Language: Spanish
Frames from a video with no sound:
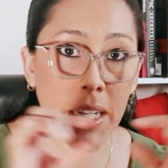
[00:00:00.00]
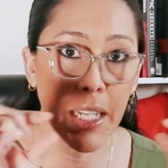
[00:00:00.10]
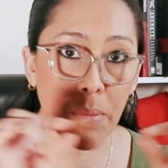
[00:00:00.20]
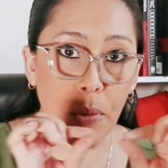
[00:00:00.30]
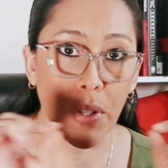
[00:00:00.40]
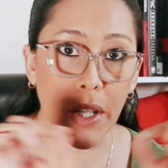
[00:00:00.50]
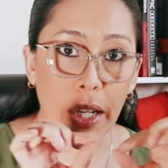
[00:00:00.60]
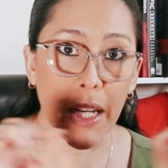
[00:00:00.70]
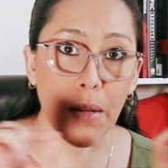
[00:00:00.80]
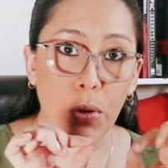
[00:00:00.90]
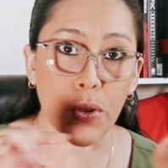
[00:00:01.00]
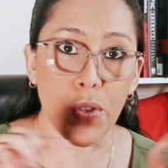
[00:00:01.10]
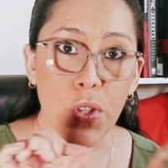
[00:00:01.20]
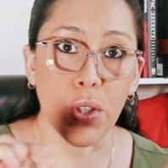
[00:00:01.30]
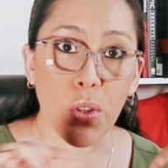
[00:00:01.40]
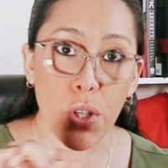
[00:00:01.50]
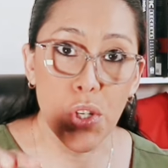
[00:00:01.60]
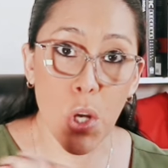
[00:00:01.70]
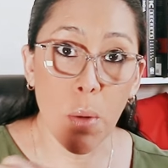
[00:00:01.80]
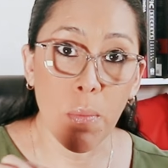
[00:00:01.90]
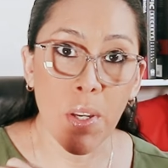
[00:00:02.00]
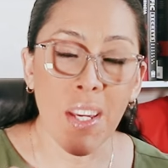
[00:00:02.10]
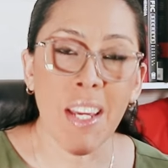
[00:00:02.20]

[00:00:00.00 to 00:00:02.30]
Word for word: y le pone el botoncito de shop